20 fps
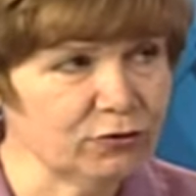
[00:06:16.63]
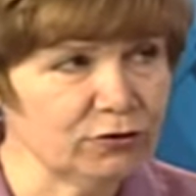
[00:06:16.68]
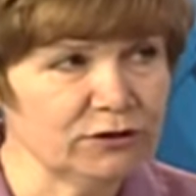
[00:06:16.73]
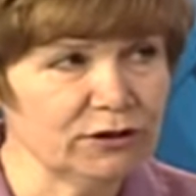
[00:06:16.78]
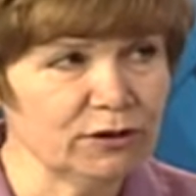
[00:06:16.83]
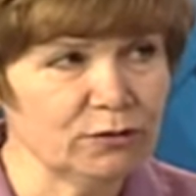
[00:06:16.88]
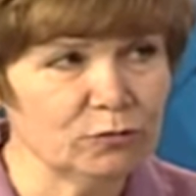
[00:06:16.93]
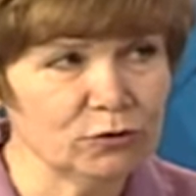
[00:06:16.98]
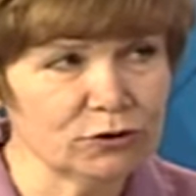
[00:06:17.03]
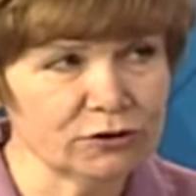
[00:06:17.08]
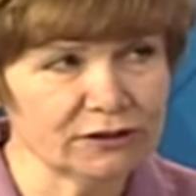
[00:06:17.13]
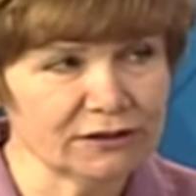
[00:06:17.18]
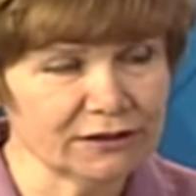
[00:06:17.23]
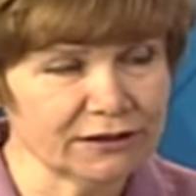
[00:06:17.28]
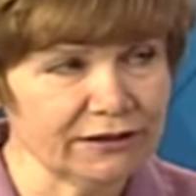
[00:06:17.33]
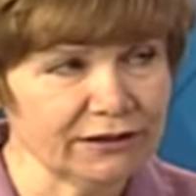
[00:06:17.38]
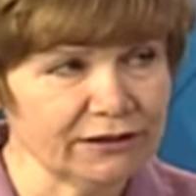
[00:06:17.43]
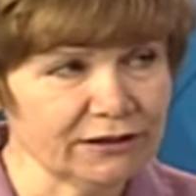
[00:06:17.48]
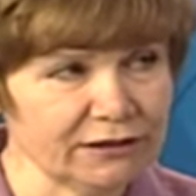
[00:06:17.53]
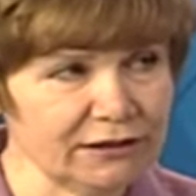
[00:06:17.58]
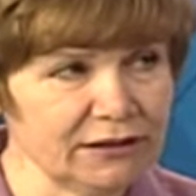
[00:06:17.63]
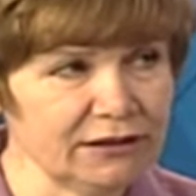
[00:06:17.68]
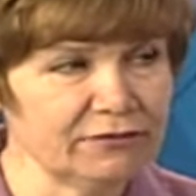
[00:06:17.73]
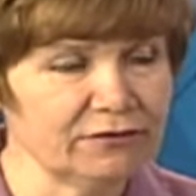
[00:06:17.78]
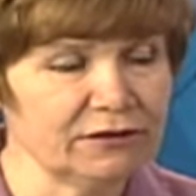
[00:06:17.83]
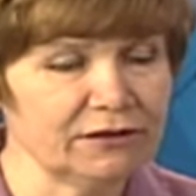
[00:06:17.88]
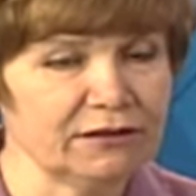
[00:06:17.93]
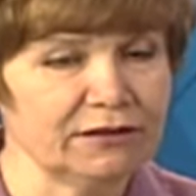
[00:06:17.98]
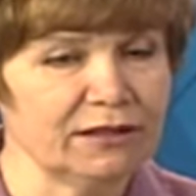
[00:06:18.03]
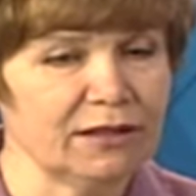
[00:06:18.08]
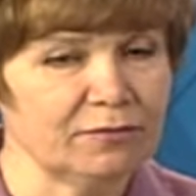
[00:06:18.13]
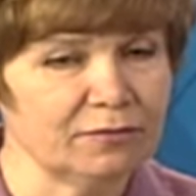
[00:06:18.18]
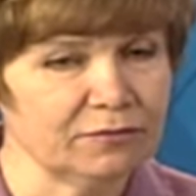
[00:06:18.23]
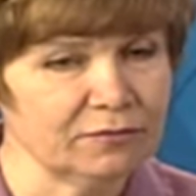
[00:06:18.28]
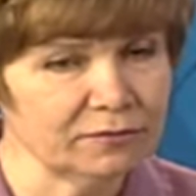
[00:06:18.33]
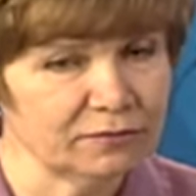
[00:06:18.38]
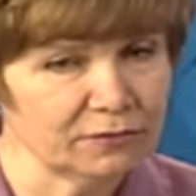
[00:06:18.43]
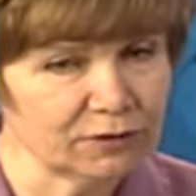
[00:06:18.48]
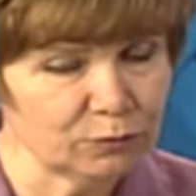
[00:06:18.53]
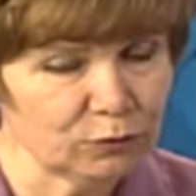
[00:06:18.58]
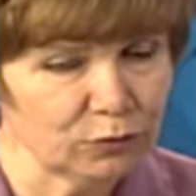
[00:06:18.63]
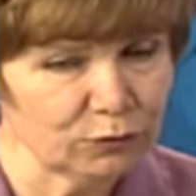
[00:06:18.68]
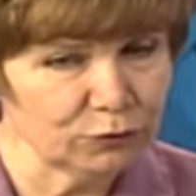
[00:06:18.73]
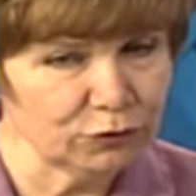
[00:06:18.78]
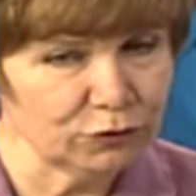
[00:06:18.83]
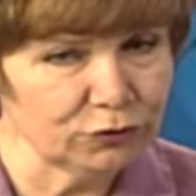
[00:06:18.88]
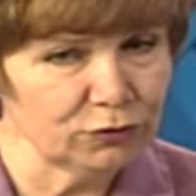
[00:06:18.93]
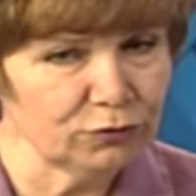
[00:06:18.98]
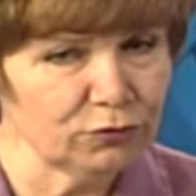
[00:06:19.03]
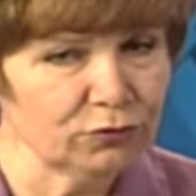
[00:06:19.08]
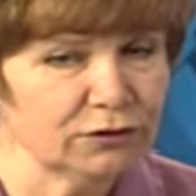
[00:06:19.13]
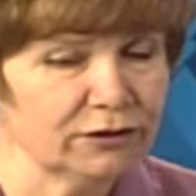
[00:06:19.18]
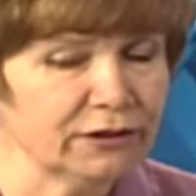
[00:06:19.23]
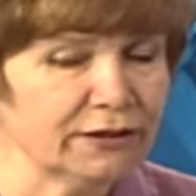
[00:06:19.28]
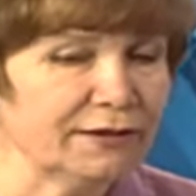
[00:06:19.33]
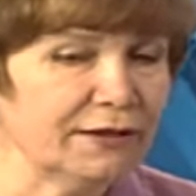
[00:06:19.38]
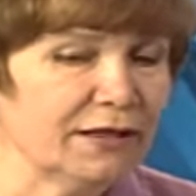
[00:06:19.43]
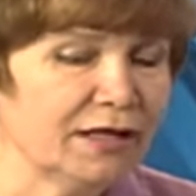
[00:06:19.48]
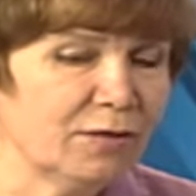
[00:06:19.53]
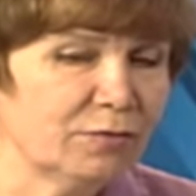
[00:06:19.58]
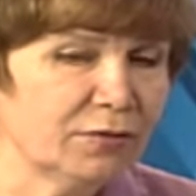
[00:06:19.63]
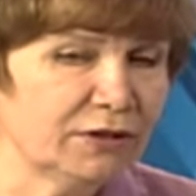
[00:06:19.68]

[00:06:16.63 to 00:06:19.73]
то есть их можно скорректировать там с помощью доктора,